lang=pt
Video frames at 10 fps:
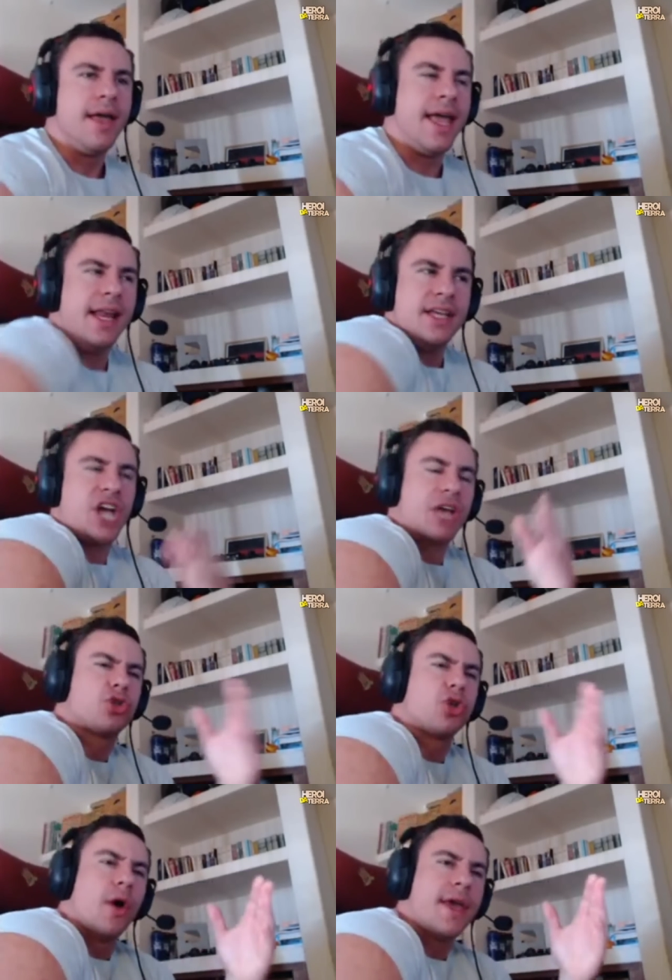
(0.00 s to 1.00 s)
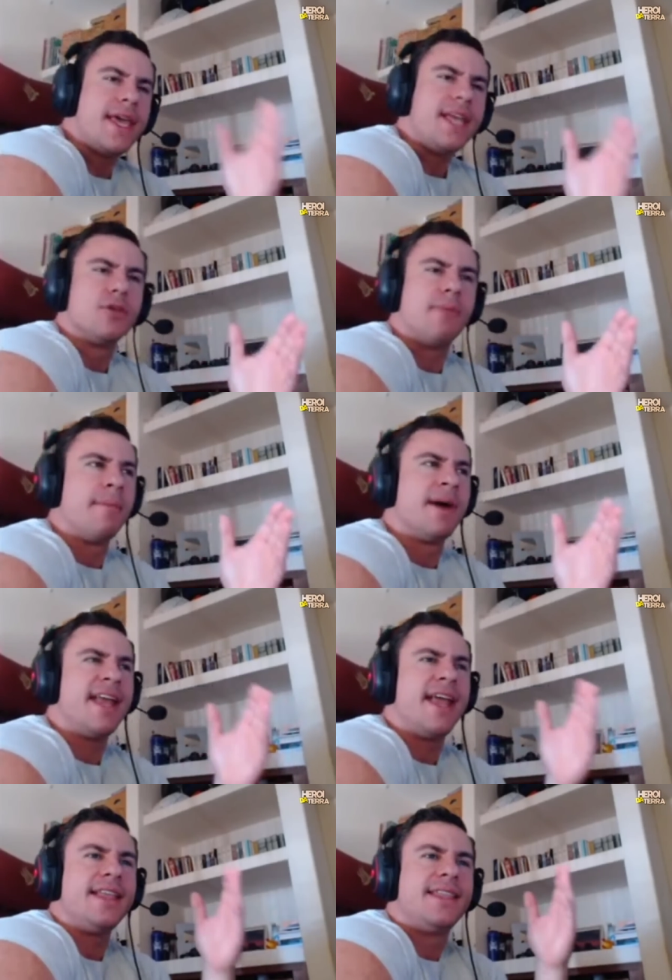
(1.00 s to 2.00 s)
ele já sorri de uma
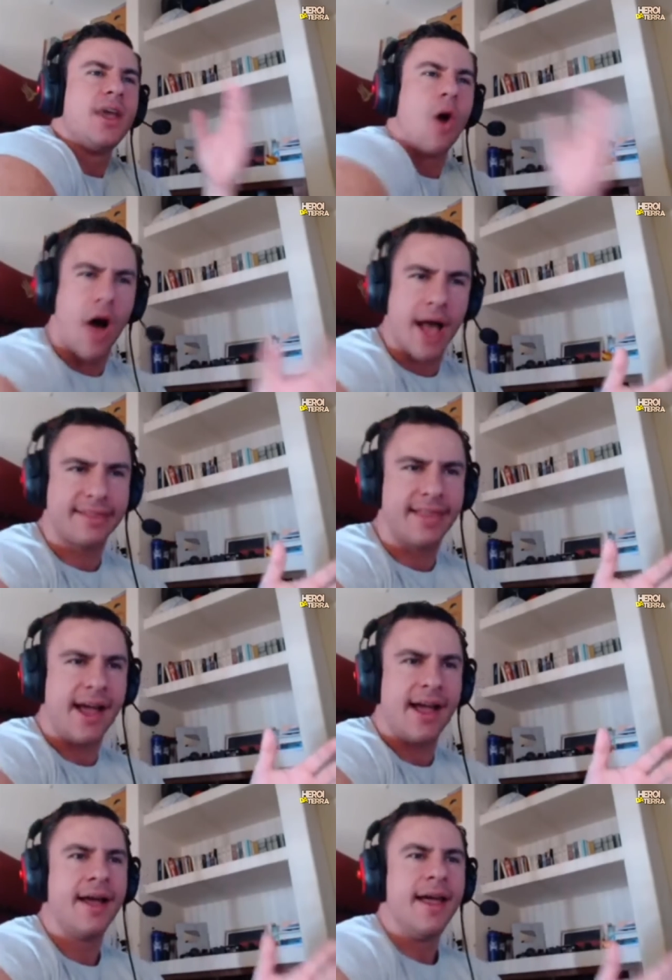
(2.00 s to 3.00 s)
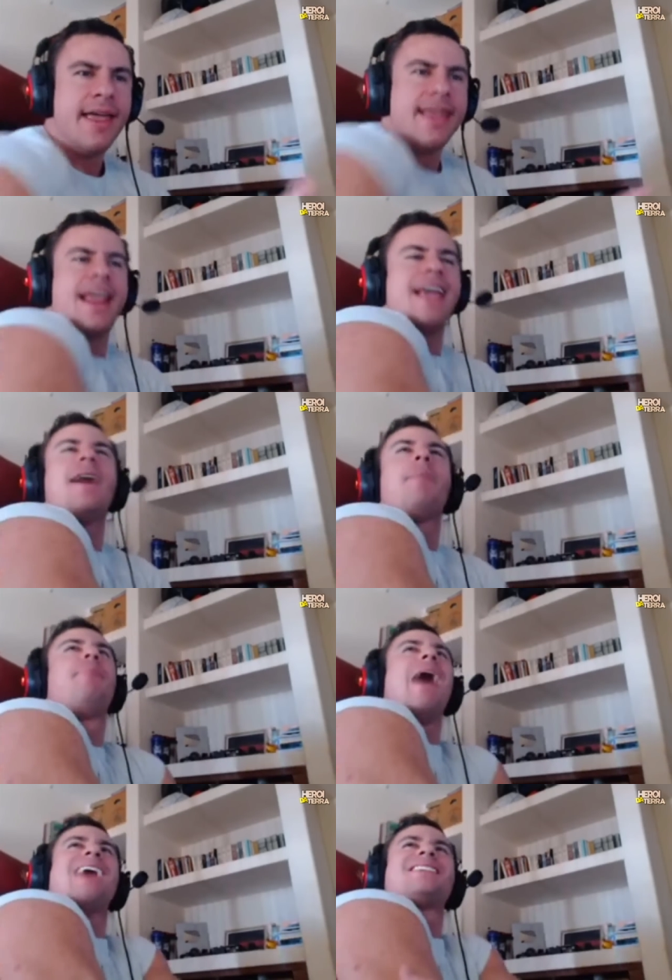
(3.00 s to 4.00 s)
maneira idiota, e ele ainda
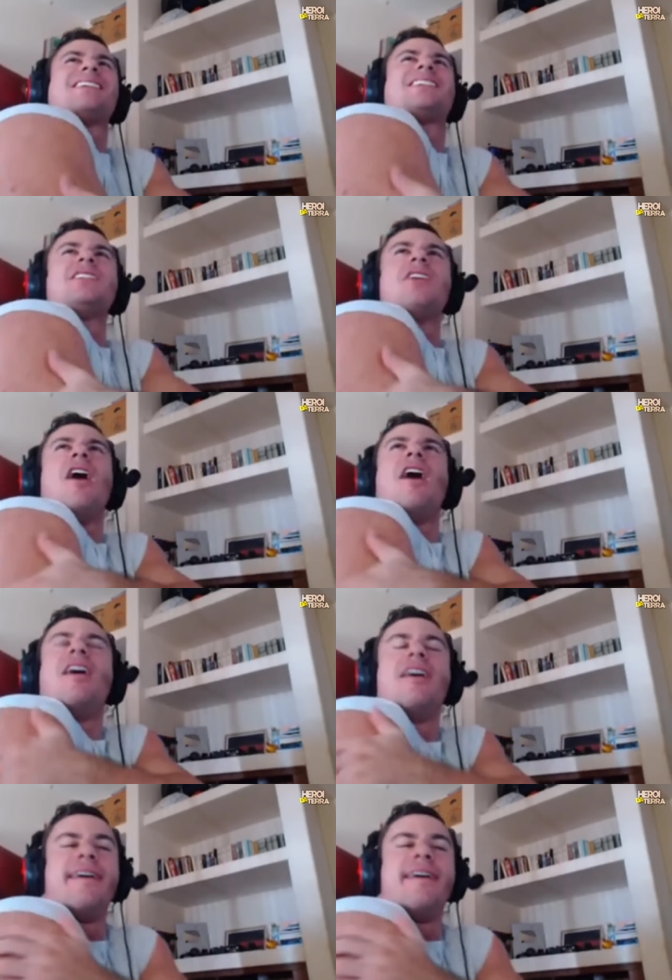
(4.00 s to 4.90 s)
passa assim, ó.